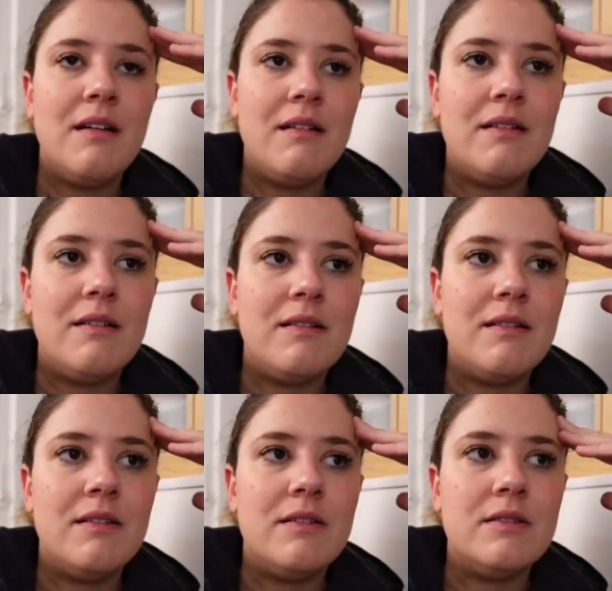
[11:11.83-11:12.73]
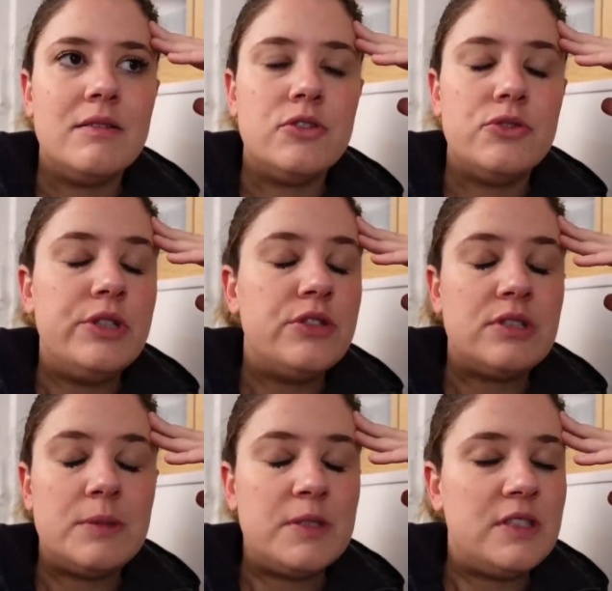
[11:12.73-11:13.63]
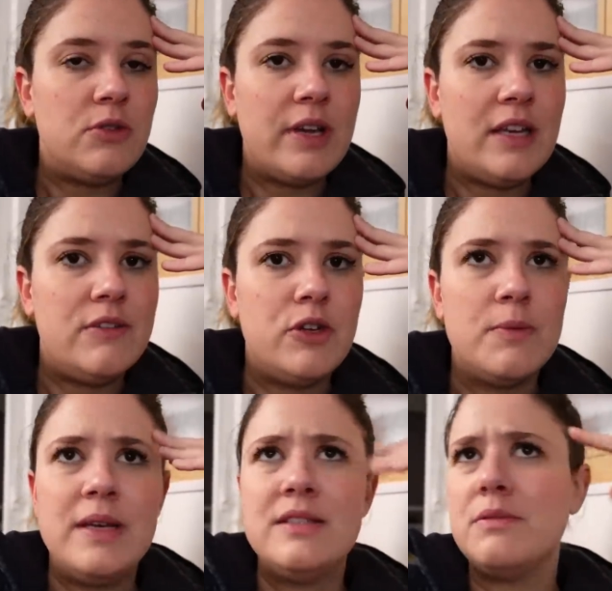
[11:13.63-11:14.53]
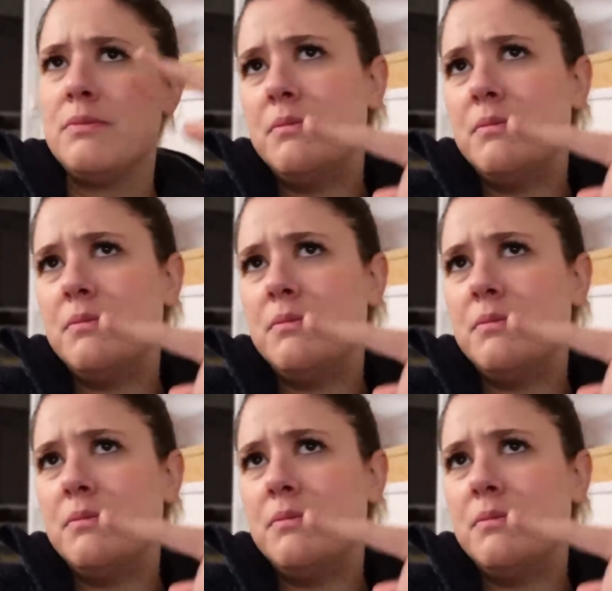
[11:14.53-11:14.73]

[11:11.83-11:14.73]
Euh, Julie, je sais pas si tu regardes les vlogmas,